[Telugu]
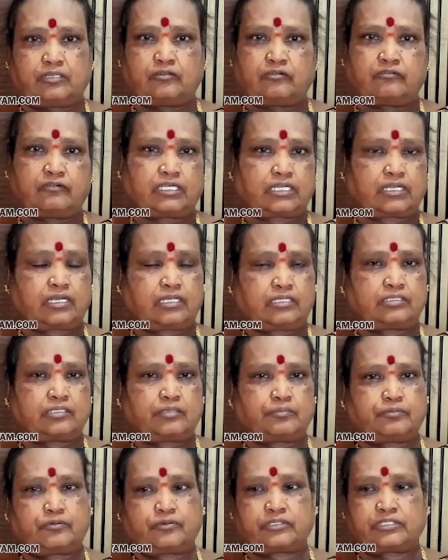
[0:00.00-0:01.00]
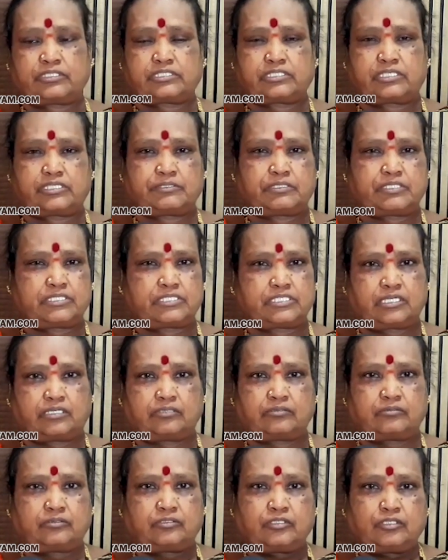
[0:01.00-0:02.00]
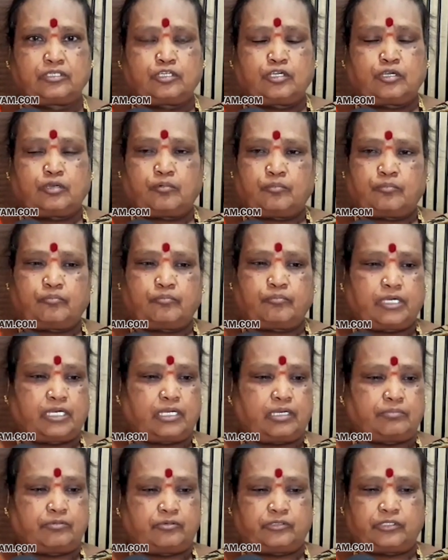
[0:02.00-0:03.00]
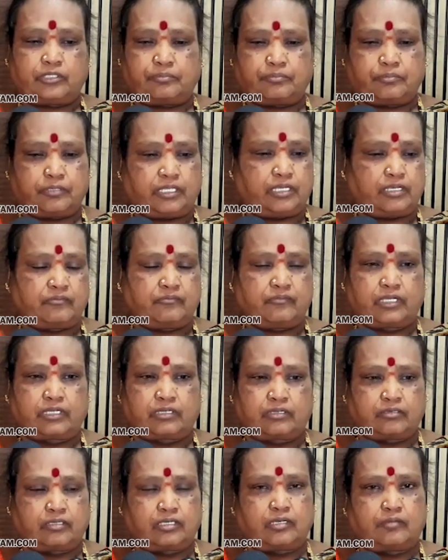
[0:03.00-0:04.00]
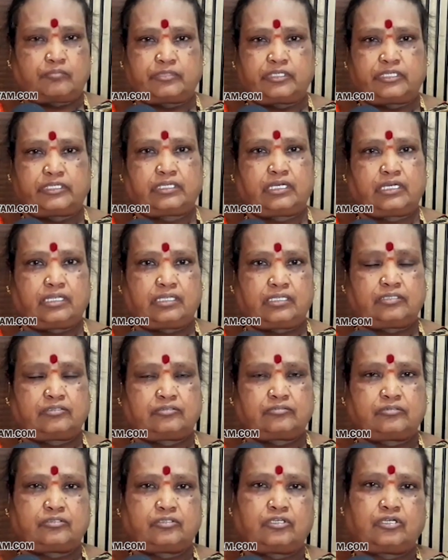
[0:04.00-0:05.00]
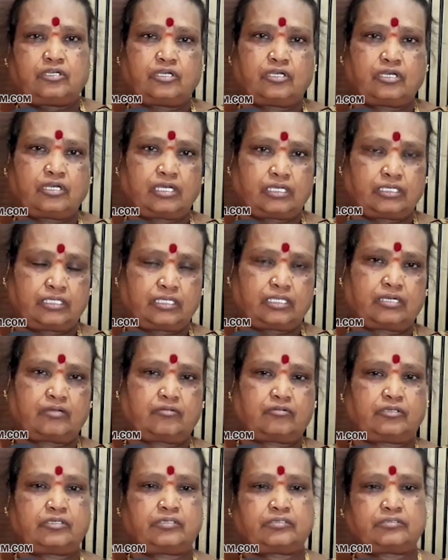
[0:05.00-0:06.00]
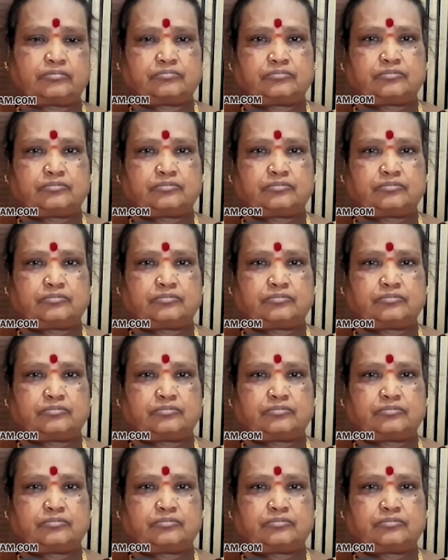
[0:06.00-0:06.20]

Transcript: ఇల్లు వర్క్ అంతా పూర్తి చేయించాడు బాబు ఉన్నప్పుడు ఏం వర్క్ కంప్లీట్ కాలేదు అయినా కూడా